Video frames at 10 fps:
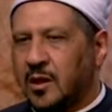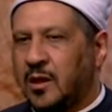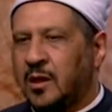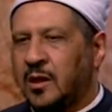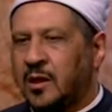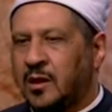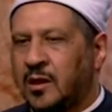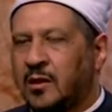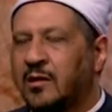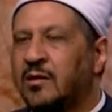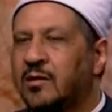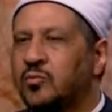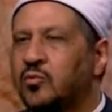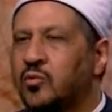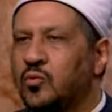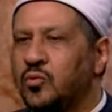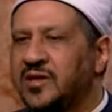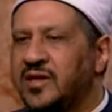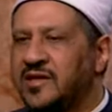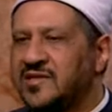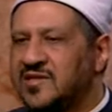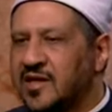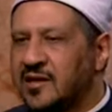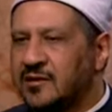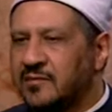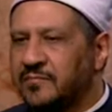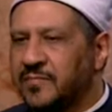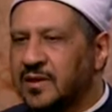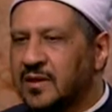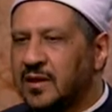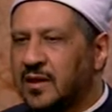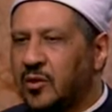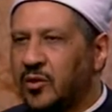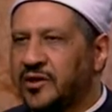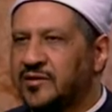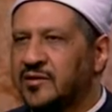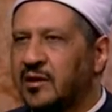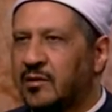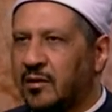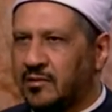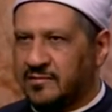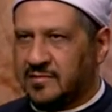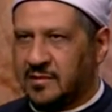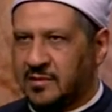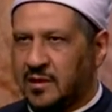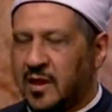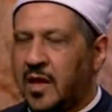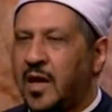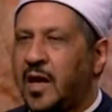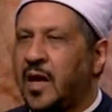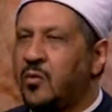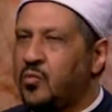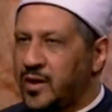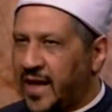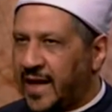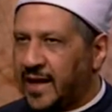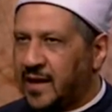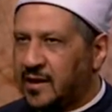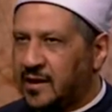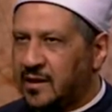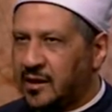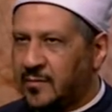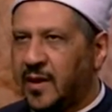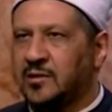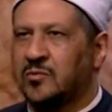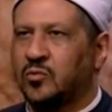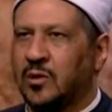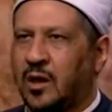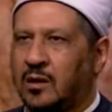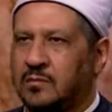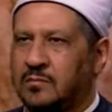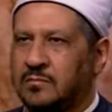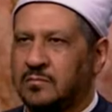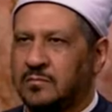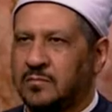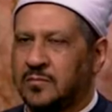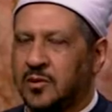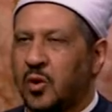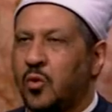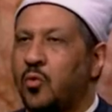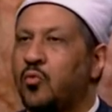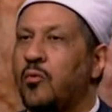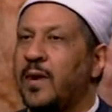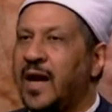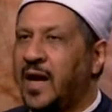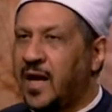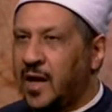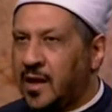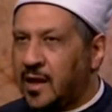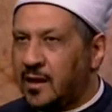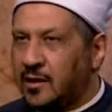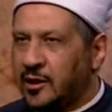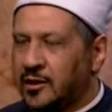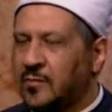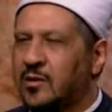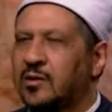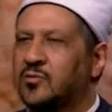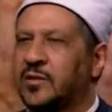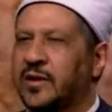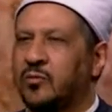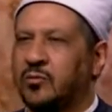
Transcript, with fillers: آه غرض وجود الإنسان له عدة أغراض أول حاجة عبادة الله ومعاها عمارة الكون